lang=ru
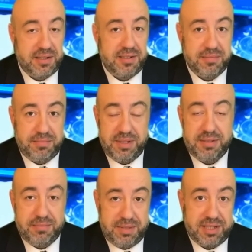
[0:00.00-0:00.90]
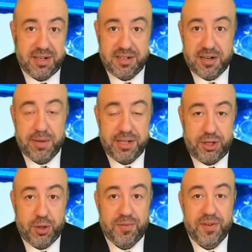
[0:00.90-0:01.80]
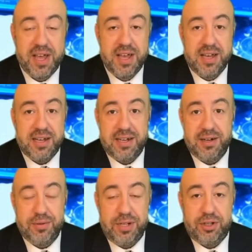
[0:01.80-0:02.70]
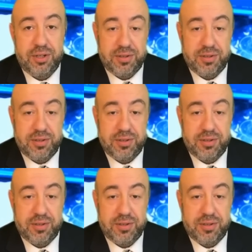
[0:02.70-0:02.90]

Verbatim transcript: мистер Горбачев, э, унич...